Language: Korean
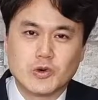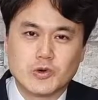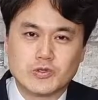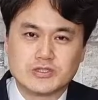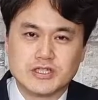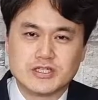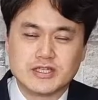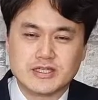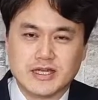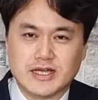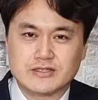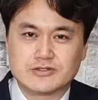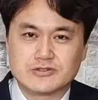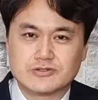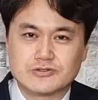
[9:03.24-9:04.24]
온전히
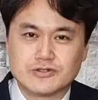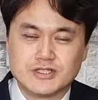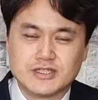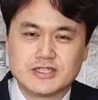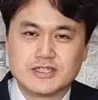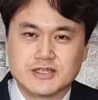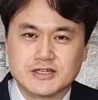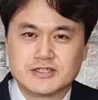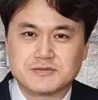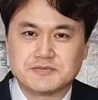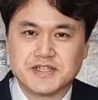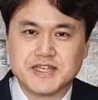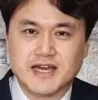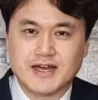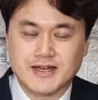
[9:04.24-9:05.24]
따를 수 있을
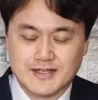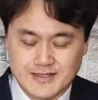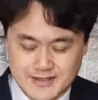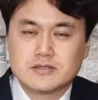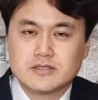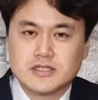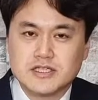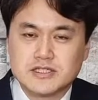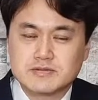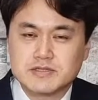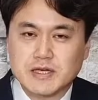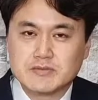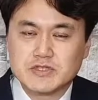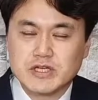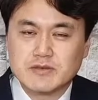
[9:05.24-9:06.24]
것입니다.
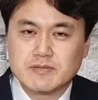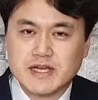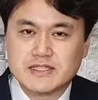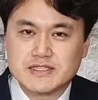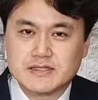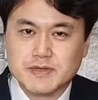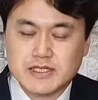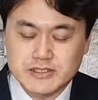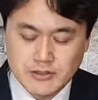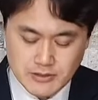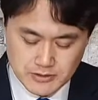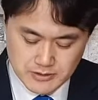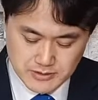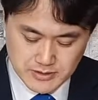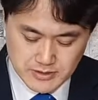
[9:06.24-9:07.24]
23절
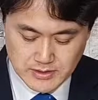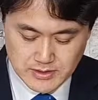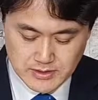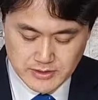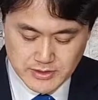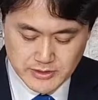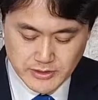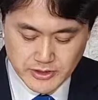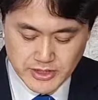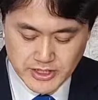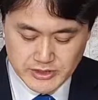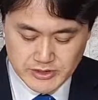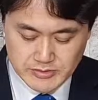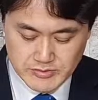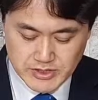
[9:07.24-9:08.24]
말씀에서 드디어
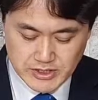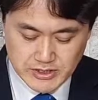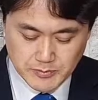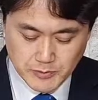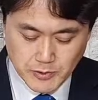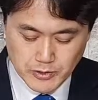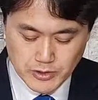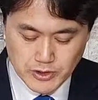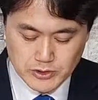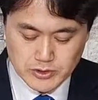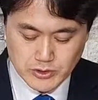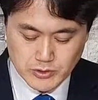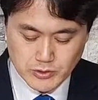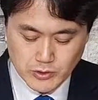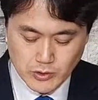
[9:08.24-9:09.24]
예수님께서
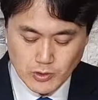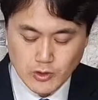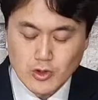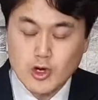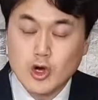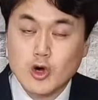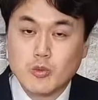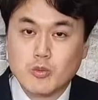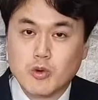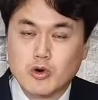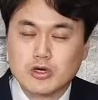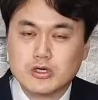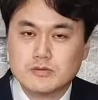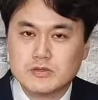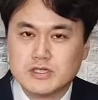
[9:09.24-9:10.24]
본격적으로
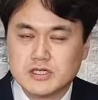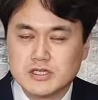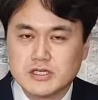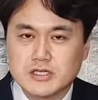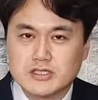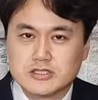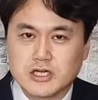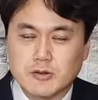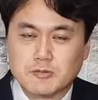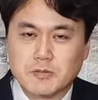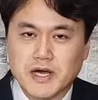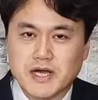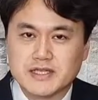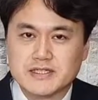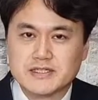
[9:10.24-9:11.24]
복음을
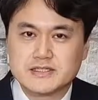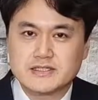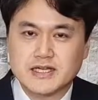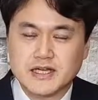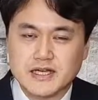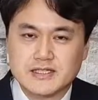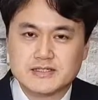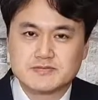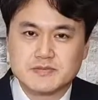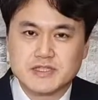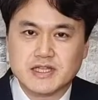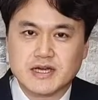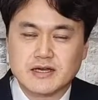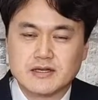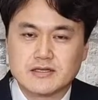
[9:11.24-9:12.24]
전파하기
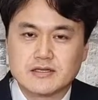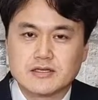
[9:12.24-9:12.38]
시작하십니다.